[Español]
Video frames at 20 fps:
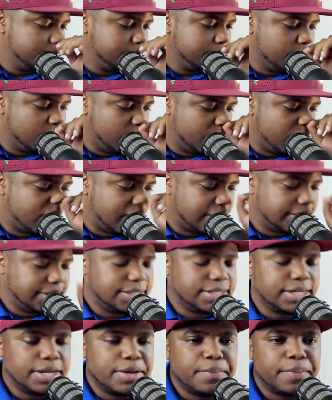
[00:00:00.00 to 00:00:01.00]
bueno, casi
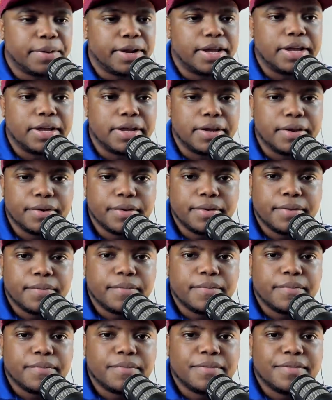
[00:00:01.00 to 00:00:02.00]
siempre
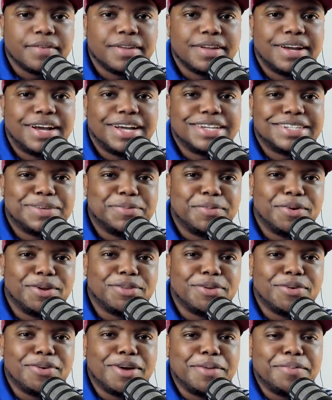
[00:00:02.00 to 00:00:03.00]
hacemos
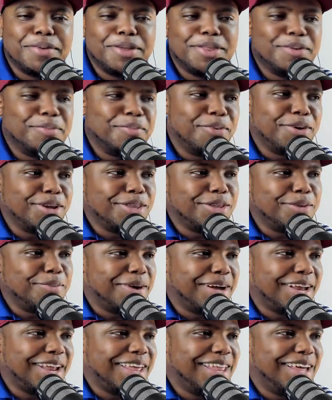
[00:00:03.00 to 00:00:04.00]
esto en un ambiente un poquito más
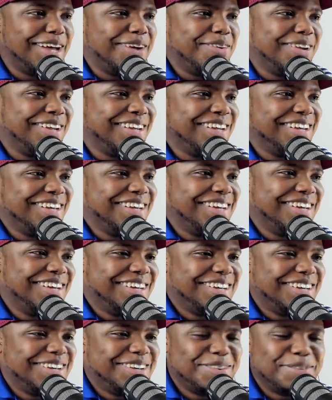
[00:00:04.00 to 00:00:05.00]
agradable,
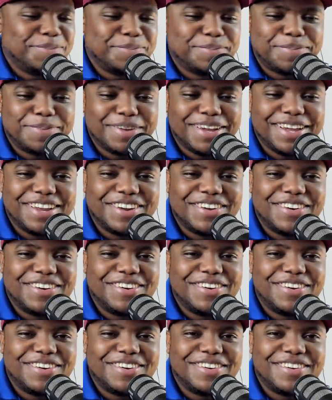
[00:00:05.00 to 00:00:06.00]

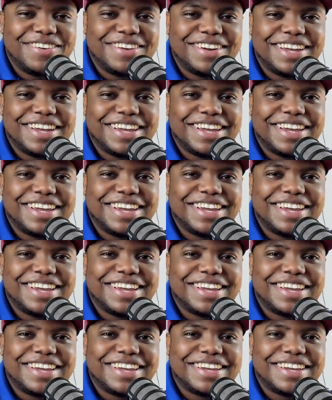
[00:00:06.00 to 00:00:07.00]
pero
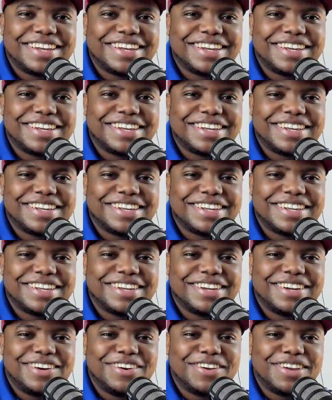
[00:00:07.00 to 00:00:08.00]
eh,
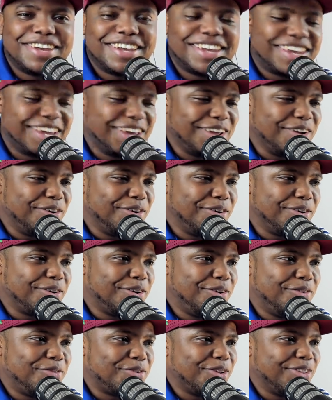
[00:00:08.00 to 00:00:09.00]
hoy quiero
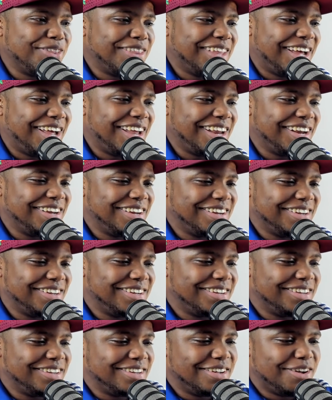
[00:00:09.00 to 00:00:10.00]
confrontar
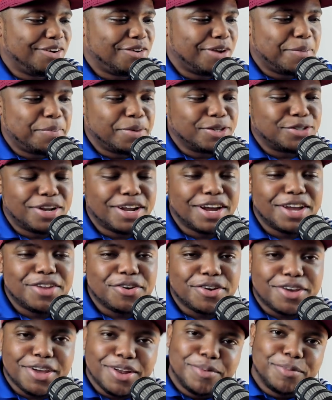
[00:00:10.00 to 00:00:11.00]
a una persona que
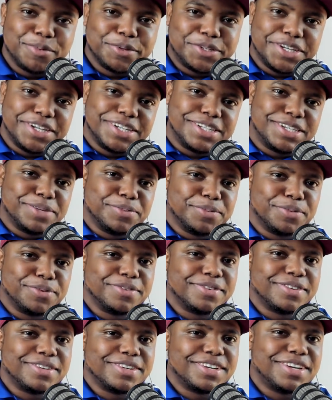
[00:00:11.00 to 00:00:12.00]
yo quiero muchísimo,
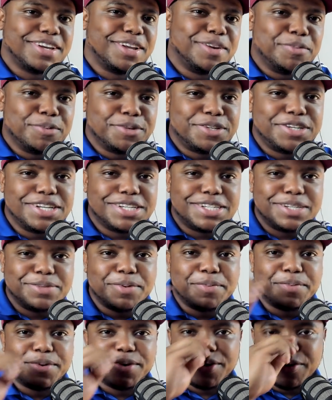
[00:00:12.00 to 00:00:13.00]
quiero
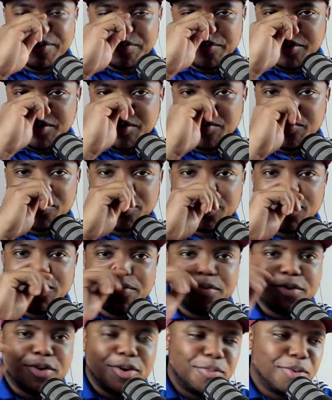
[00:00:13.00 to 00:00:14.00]
muchísimo, pero como, como,
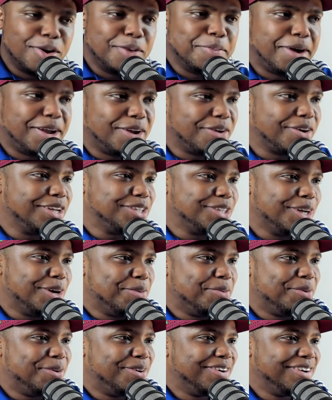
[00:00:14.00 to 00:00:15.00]
como, como hermano que
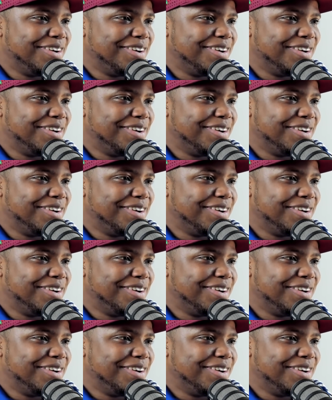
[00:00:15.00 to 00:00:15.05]
somos